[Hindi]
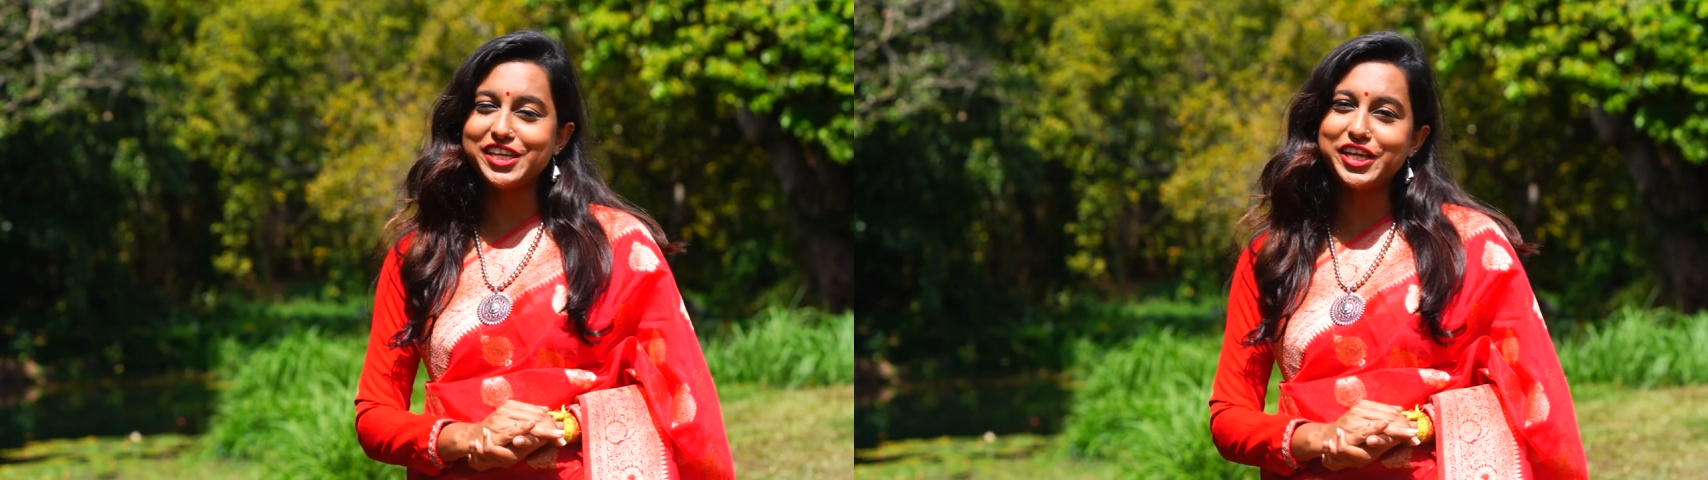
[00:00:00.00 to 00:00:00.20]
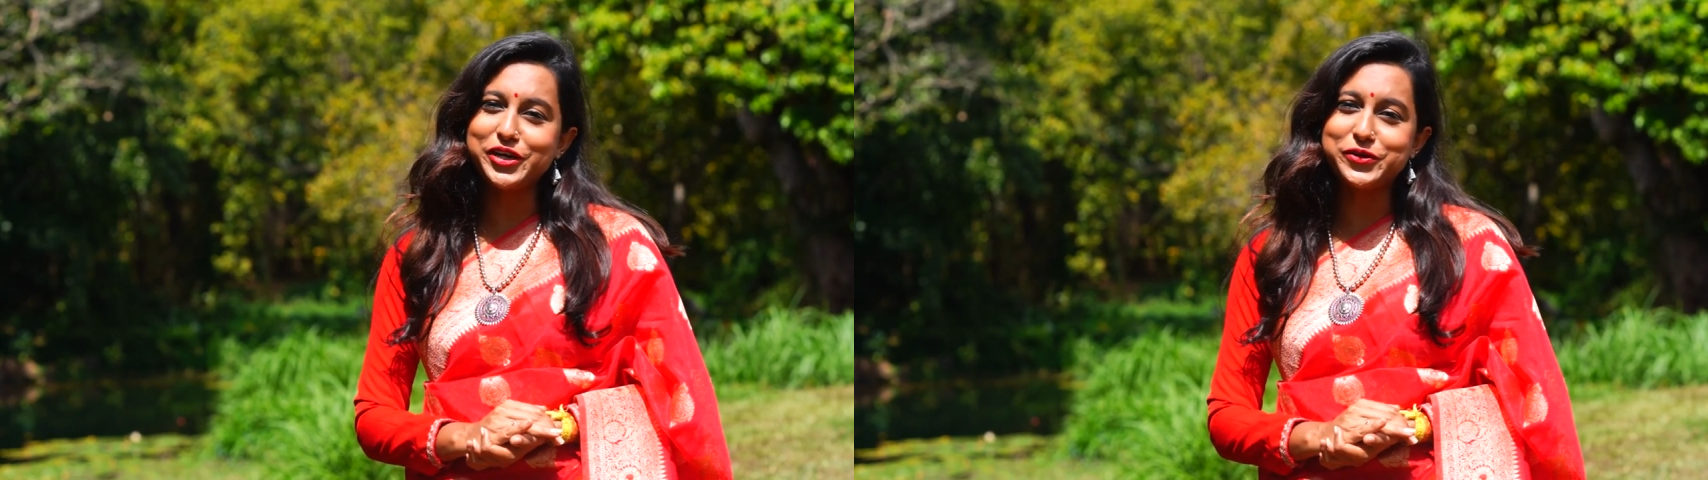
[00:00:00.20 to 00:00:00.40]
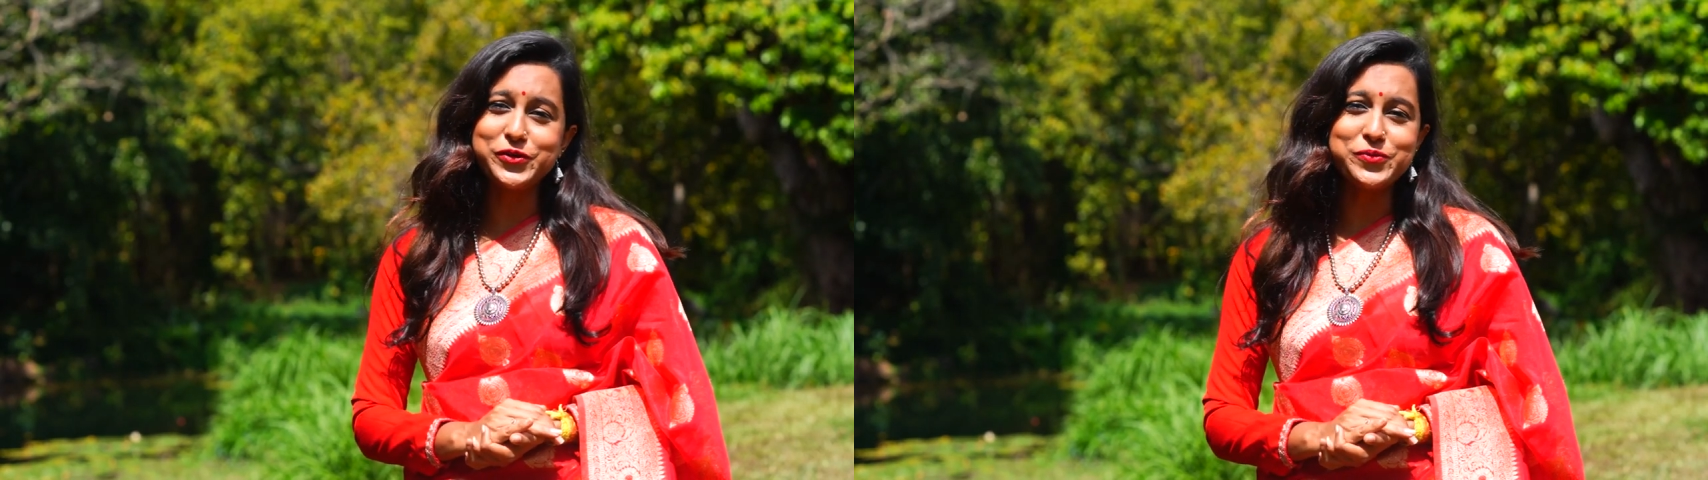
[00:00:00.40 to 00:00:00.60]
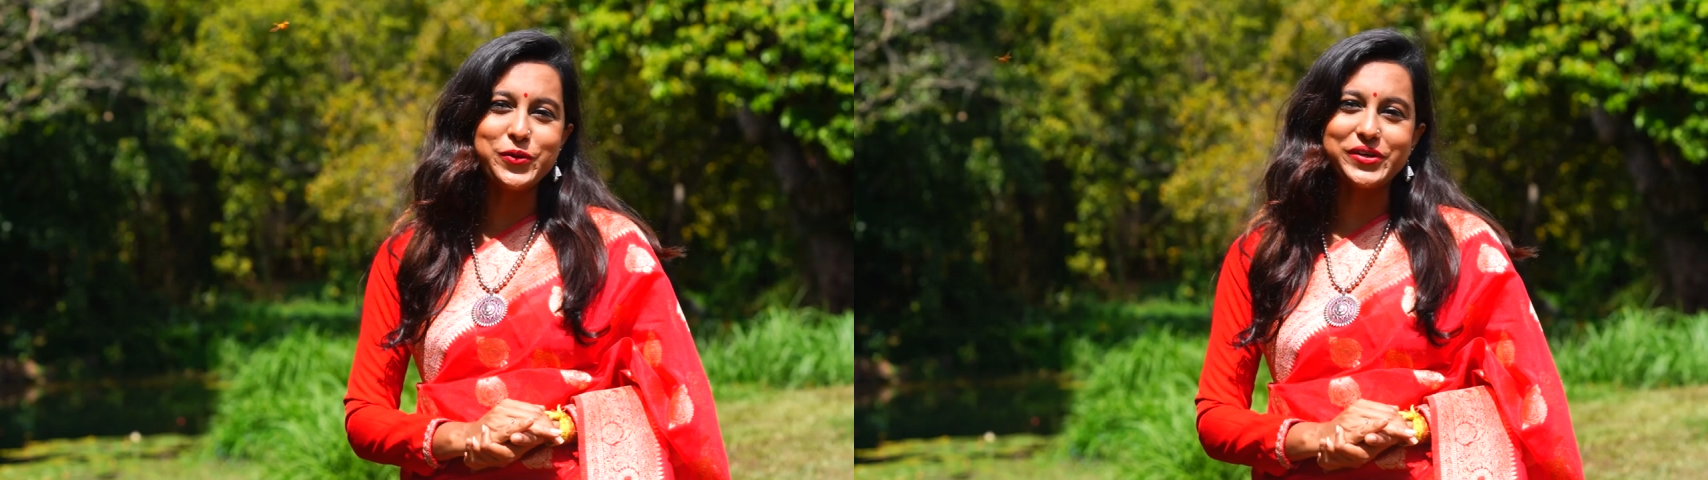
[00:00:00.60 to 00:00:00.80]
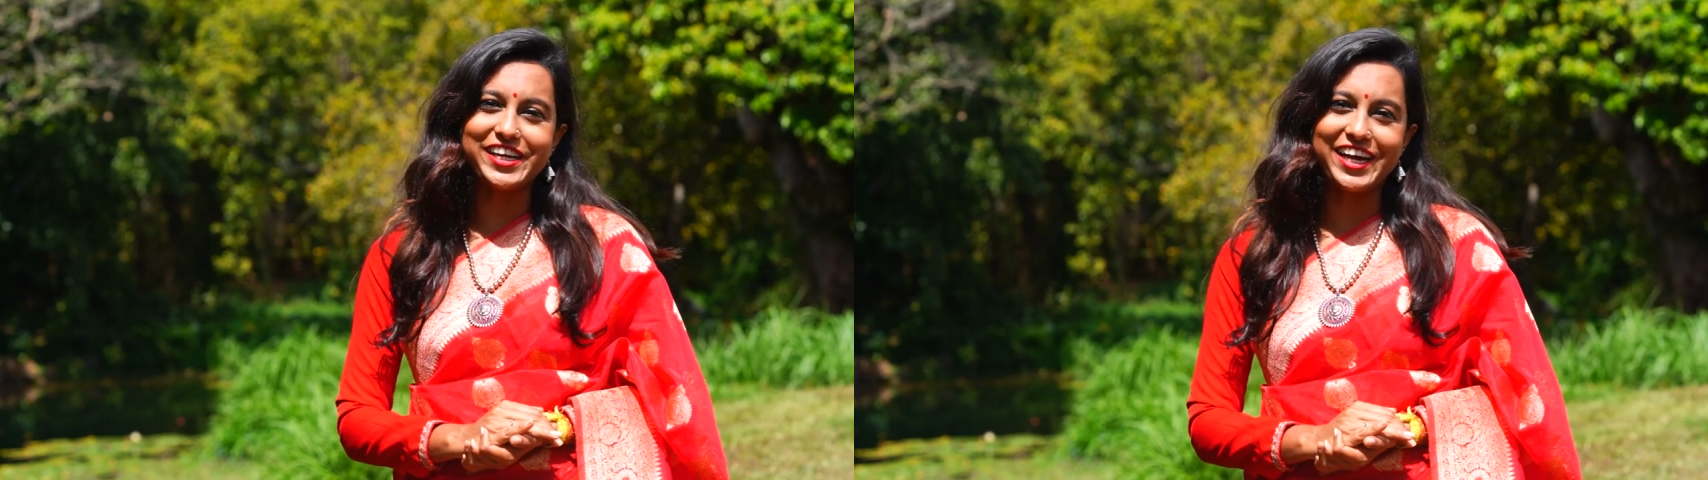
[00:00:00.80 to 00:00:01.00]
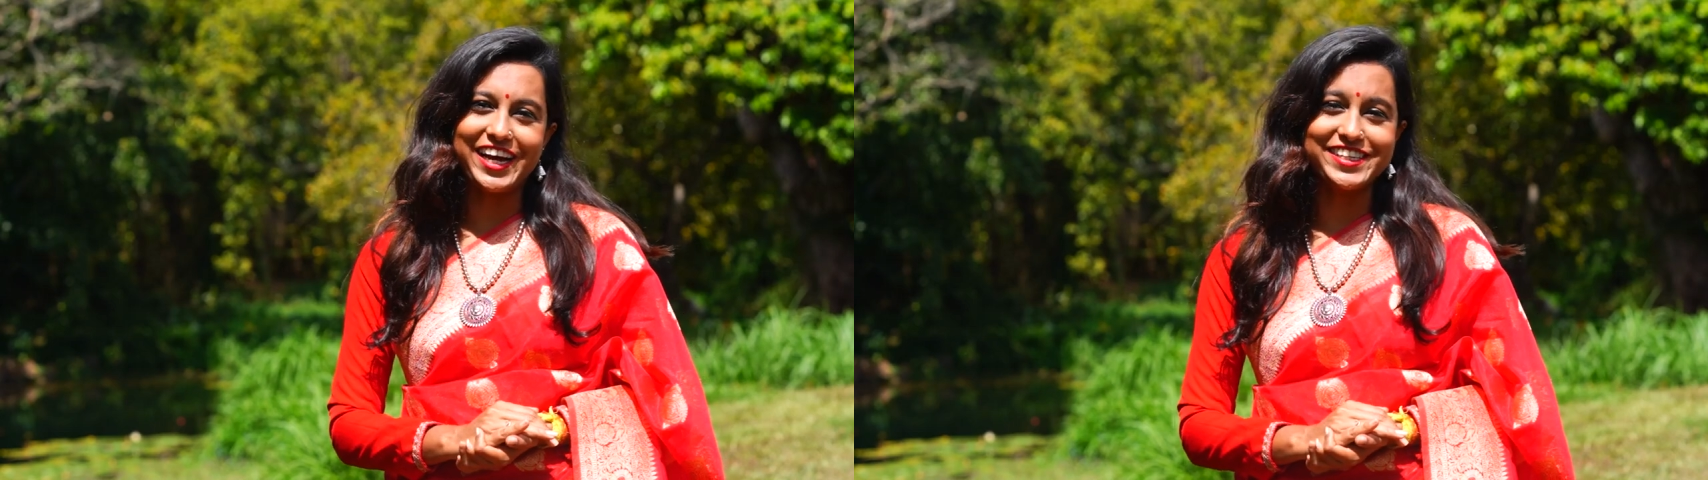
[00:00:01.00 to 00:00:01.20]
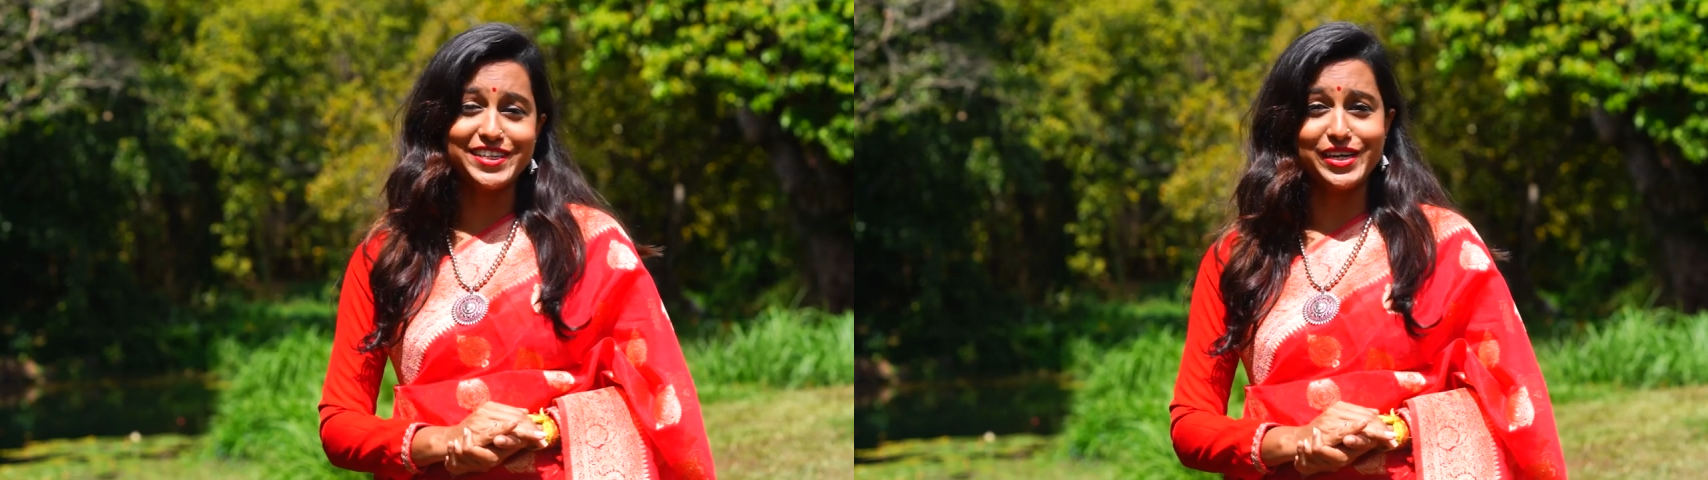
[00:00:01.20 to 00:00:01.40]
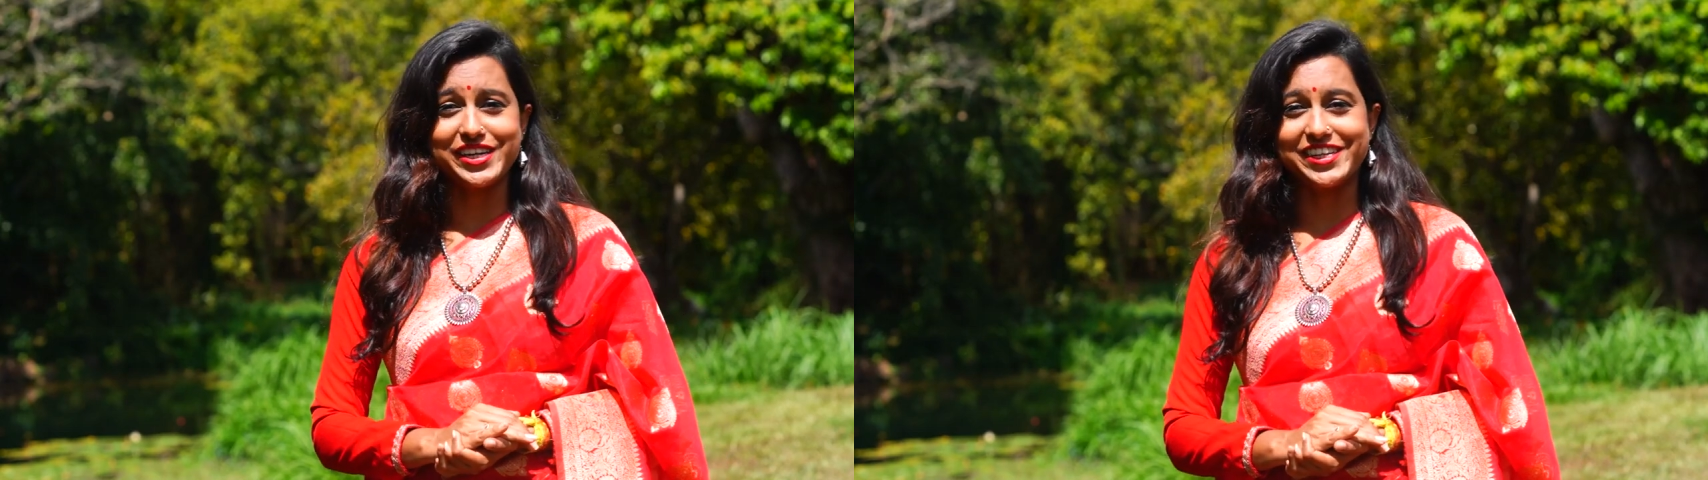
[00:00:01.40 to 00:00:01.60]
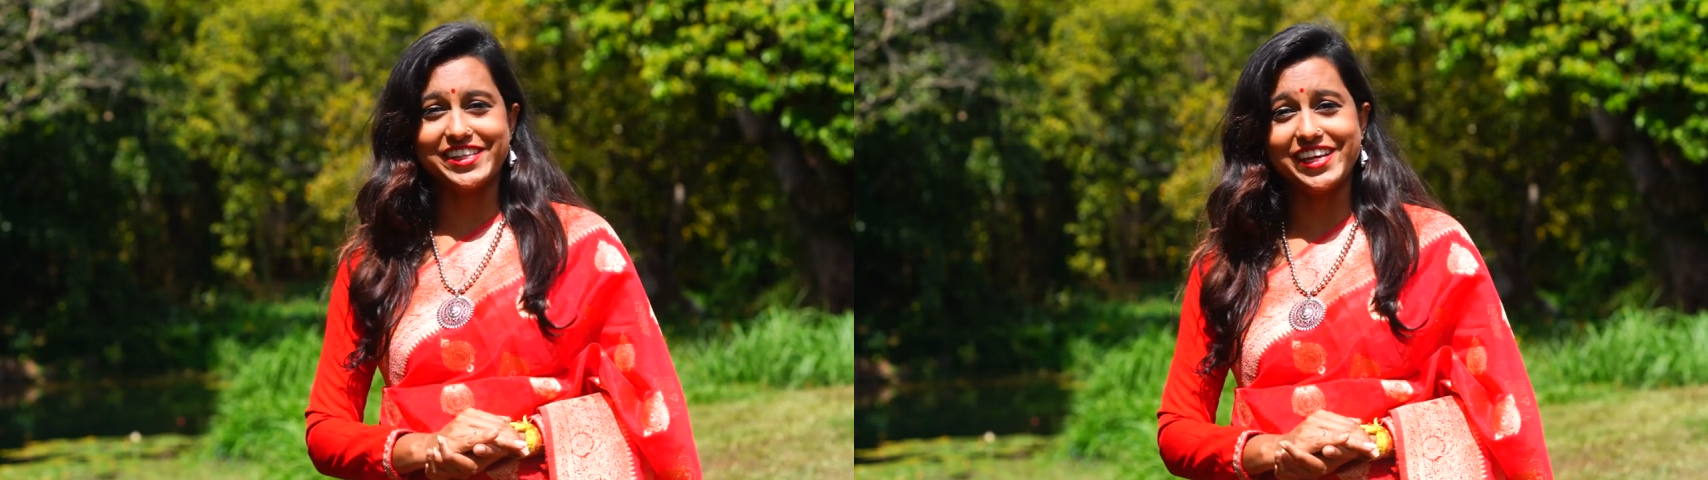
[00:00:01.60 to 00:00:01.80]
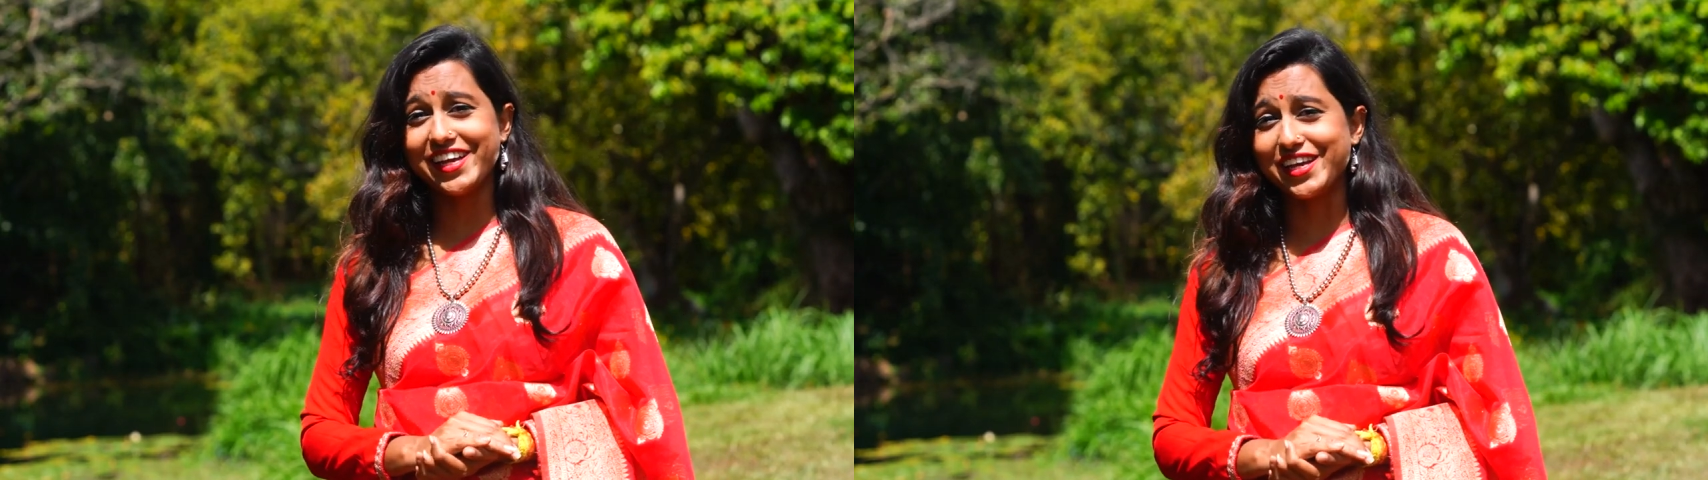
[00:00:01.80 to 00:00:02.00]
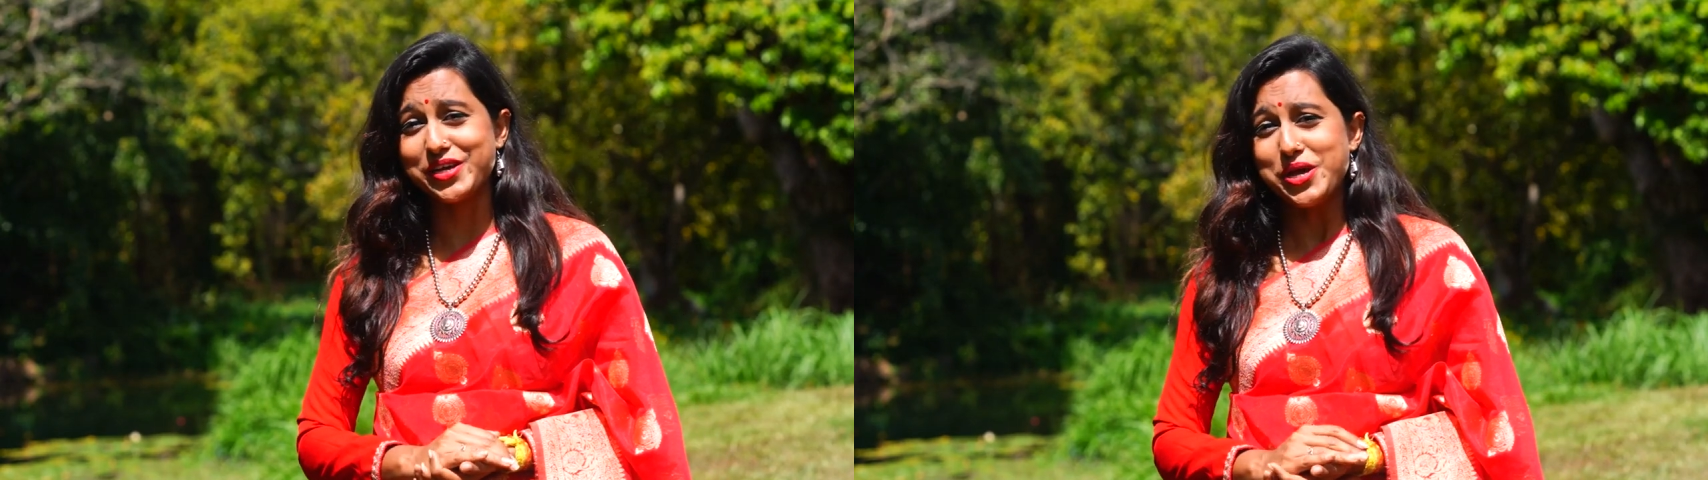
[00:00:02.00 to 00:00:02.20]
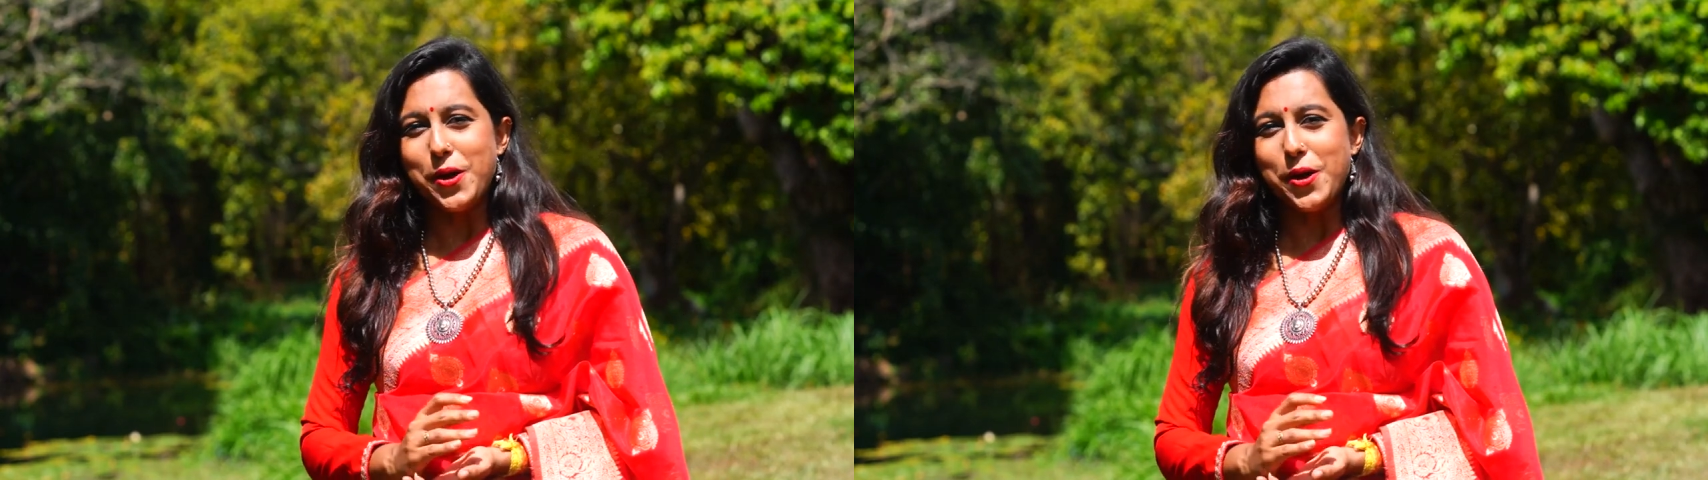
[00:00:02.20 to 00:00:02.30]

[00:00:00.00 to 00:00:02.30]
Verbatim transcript: अनेक रूपों की आराधना करते हैं